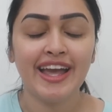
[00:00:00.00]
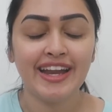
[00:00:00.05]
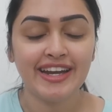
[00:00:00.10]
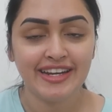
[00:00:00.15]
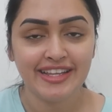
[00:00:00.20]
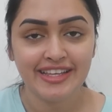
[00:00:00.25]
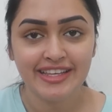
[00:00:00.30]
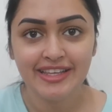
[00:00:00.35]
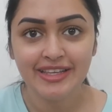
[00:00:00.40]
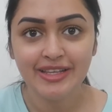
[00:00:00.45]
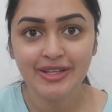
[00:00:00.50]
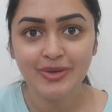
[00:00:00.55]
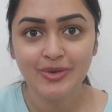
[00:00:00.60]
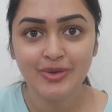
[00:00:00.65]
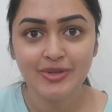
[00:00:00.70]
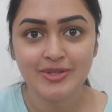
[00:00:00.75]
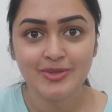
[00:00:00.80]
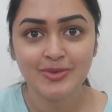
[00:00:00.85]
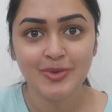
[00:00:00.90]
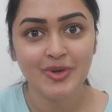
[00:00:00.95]
అండ్ ఈ
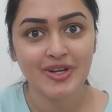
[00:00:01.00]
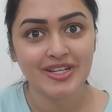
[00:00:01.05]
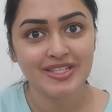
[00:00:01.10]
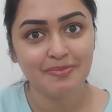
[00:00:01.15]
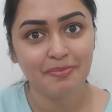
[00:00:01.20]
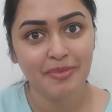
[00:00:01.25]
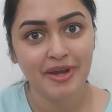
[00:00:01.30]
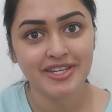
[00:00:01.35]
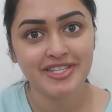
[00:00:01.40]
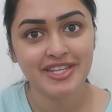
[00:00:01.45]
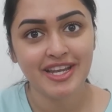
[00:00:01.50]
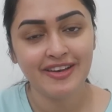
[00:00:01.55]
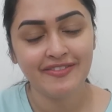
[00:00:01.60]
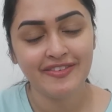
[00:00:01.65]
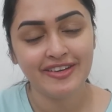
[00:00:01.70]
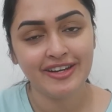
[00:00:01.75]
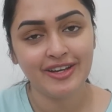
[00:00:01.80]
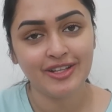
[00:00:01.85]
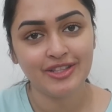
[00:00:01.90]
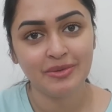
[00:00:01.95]
రోజు ఒక స్పెషల్
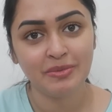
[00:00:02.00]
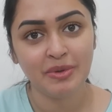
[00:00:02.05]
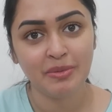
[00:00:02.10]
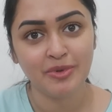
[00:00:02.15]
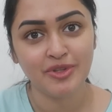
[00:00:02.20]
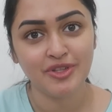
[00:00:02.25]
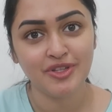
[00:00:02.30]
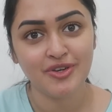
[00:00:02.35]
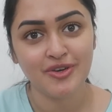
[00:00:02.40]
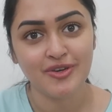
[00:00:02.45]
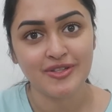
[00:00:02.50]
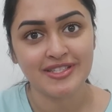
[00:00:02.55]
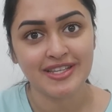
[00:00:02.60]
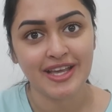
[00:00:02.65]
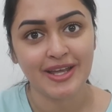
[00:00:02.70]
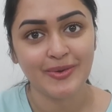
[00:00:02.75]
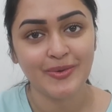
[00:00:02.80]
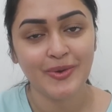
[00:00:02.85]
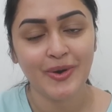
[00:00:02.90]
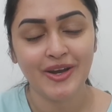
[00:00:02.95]
వీడియోతో మేము ముందుకు
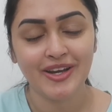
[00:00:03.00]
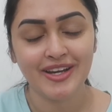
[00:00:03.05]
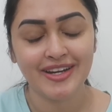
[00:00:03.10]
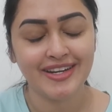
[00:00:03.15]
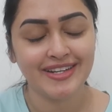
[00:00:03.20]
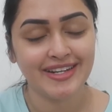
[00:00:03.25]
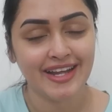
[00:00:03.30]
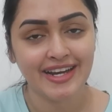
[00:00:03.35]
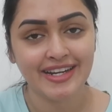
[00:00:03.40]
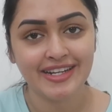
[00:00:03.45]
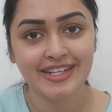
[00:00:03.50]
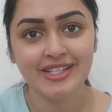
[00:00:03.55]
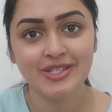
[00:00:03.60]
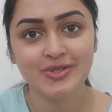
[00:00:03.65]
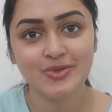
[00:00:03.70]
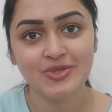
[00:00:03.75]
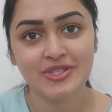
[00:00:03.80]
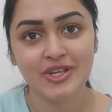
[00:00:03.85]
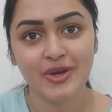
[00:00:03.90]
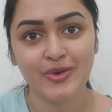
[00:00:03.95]
వచ్చాను ఆల్రెడీ టైటిల్
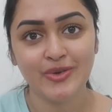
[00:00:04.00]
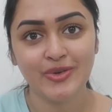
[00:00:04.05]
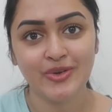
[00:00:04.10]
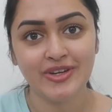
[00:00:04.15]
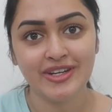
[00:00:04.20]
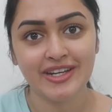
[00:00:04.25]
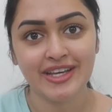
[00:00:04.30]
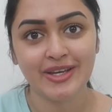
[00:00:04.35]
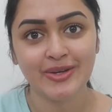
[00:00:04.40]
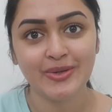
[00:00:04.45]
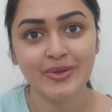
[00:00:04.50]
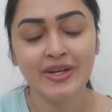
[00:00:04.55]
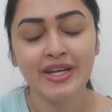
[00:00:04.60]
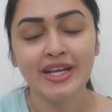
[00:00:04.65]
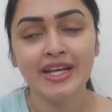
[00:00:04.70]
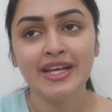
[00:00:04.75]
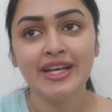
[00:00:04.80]
చూసే ఉండి ఉంటారు